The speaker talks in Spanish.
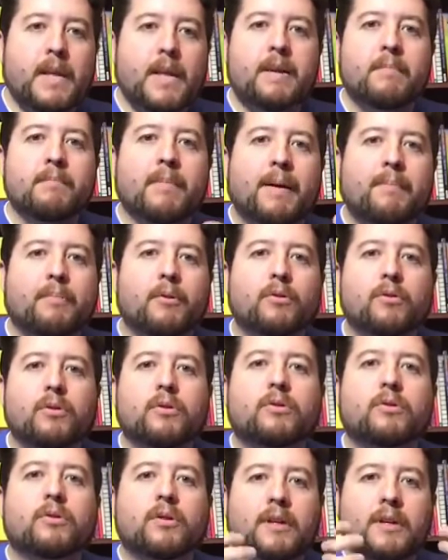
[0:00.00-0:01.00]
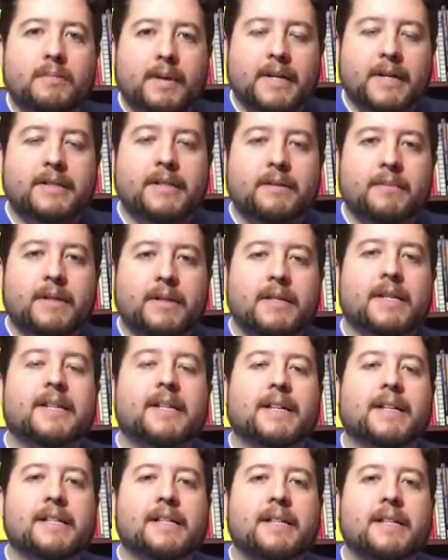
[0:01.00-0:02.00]
más producto y más y más y
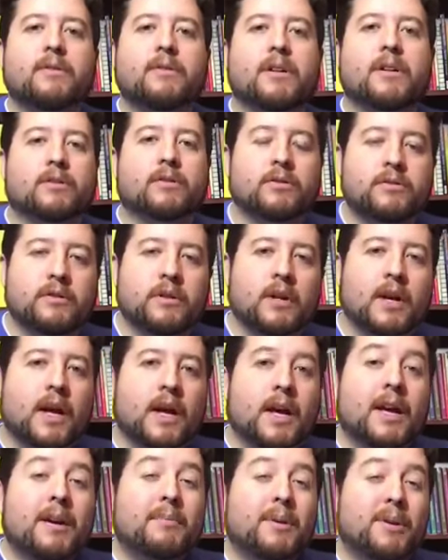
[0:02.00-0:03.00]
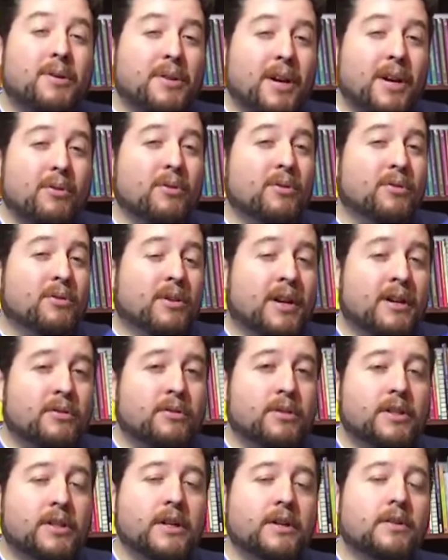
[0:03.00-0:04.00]
hacer crecer un negocio. Pero da uno al
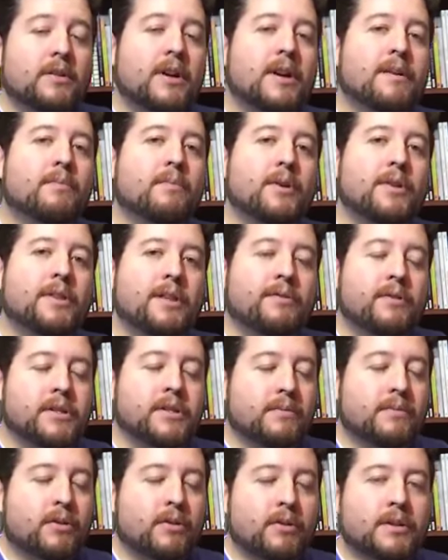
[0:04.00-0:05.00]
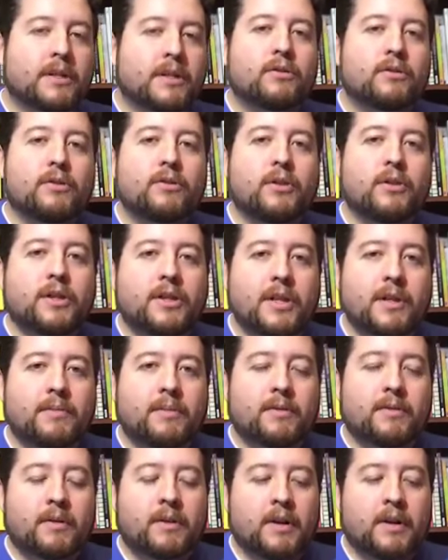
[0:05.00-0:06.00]
boteo es muy difícil. Por lo tanto, yo
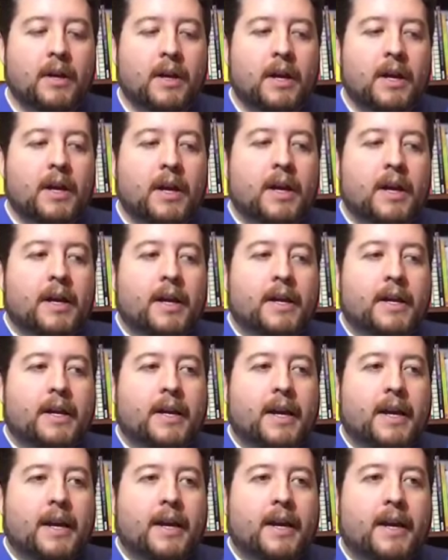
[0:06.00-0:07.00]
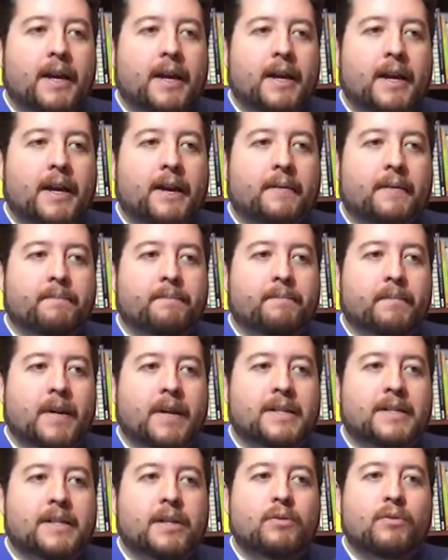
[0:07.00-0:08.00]
estimo que eh,
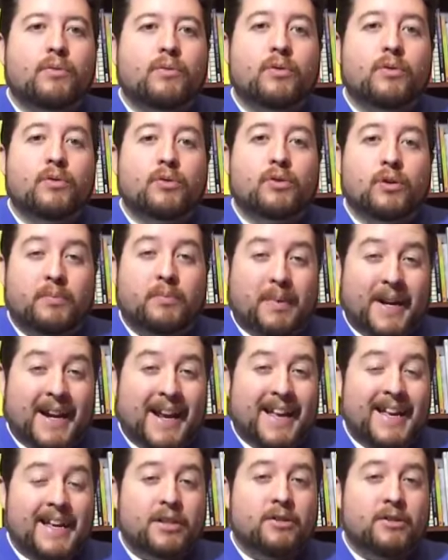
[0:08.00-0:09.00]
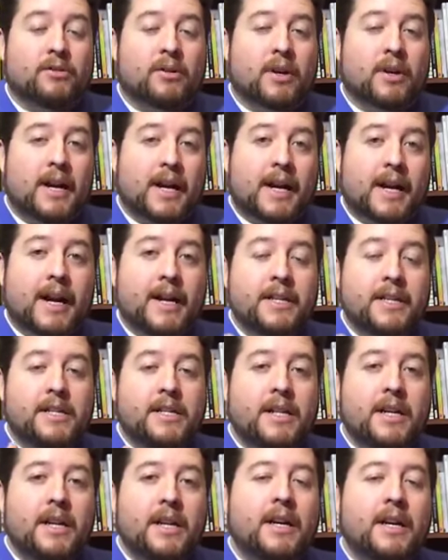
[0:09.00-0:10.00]
hacer un curso para eso acá en
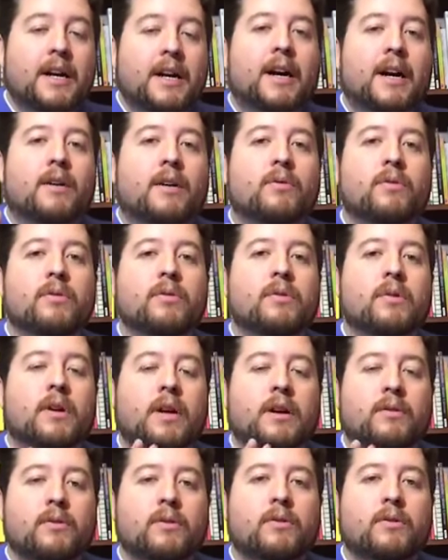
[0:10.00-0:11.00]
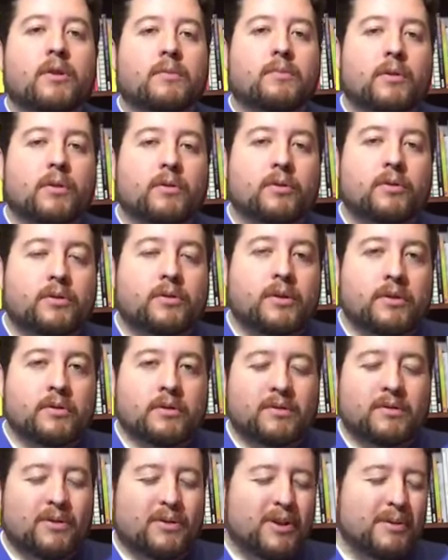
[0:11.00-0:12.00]
Chile aún, aún no es
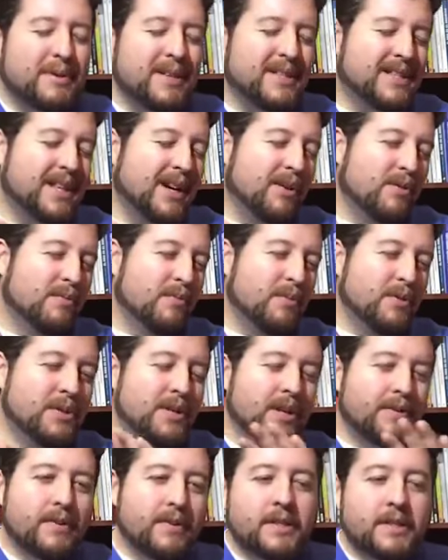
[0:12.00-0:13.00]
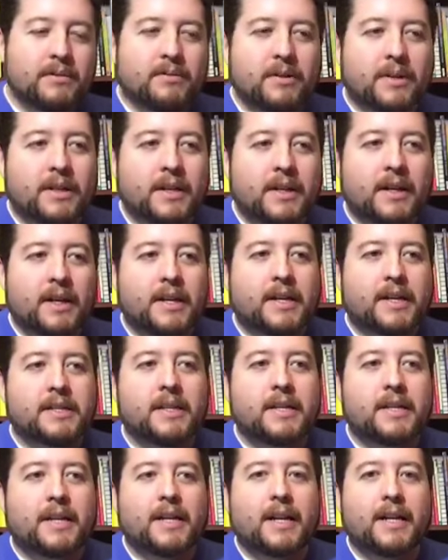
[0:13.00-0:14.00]
productivo. Lo he pensado muchas veces porque hay que
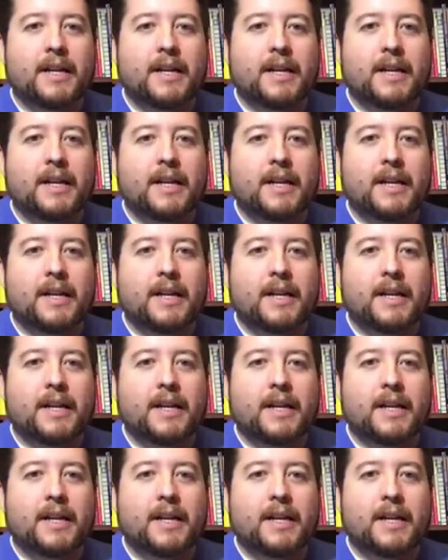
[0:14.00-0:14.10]
seguir